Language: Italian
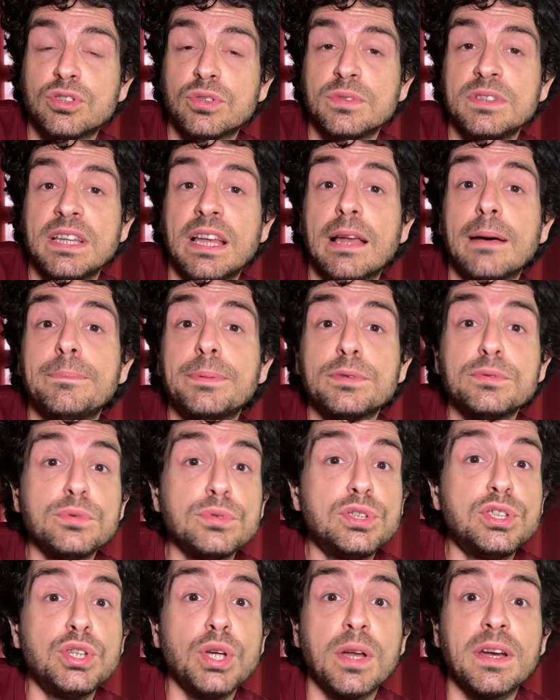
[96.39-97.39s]
quindi la
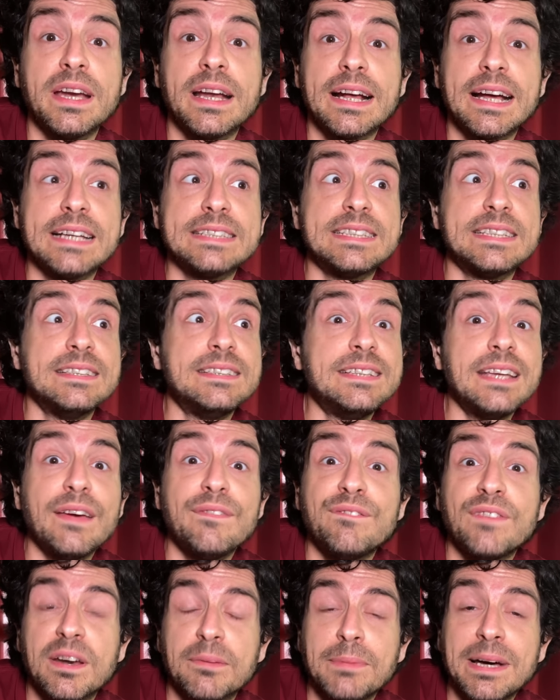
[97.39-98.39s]
produzione ragazzi si è
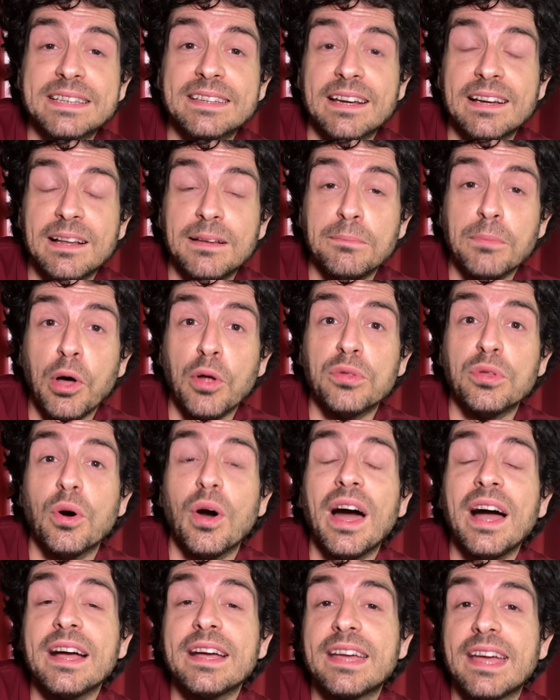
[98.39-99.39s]
fermata nel mondo,
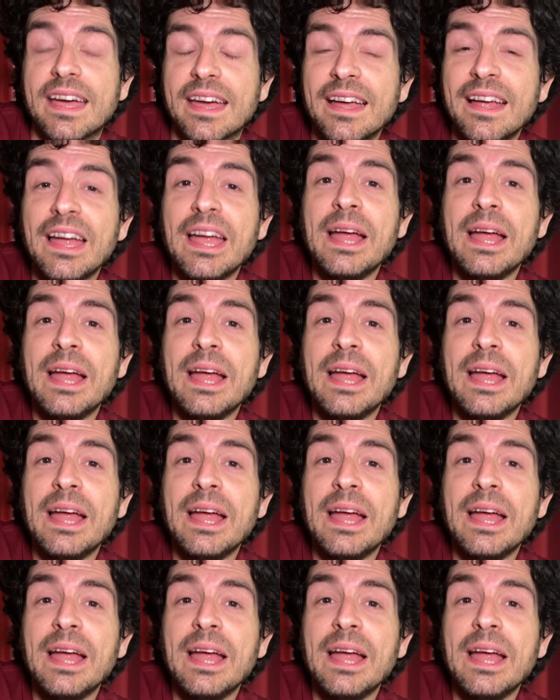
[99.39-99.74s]
anche